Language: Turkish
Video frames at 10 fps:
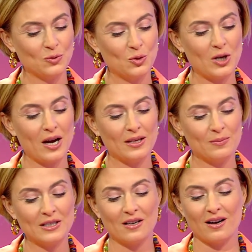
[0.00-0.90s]
Dünyayı
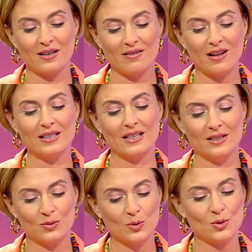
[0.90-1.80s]
bir karnaval
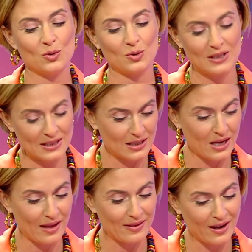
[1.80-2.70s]
yerine dönüşsün
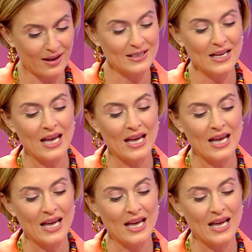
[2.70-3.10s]
isteyenler